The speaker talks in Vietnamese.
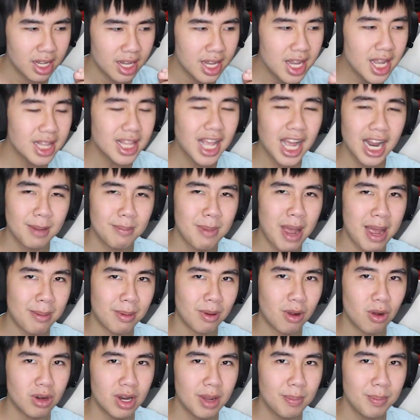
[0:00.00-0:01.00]
Hiện tại là bà
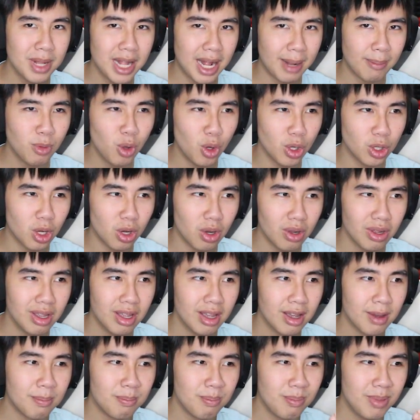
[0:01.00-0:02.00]
mới có 58 tuổi thôi
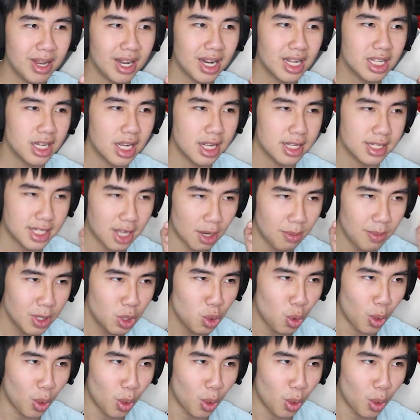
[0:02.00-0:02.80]
Mình đã chơi 60